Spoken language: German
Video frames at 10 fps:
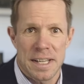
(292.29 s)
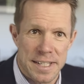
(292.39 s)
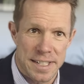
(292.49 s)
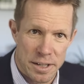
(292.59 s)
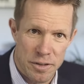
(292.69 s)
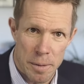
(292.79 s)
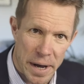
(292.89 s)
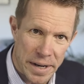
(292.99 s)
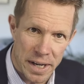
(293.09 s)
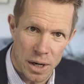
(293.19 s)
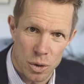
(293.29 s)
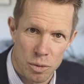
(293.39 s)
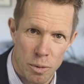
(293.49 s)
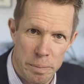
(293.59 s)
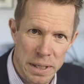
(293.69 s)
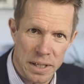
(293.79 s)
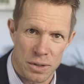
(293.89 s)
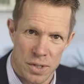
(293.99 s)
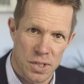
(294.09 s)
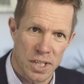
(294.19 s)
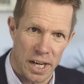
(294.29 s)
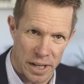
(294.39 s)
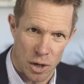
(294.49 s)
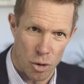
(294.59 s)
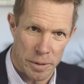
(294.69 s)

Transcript: sind wir bei der Automobilindustrie angekommen.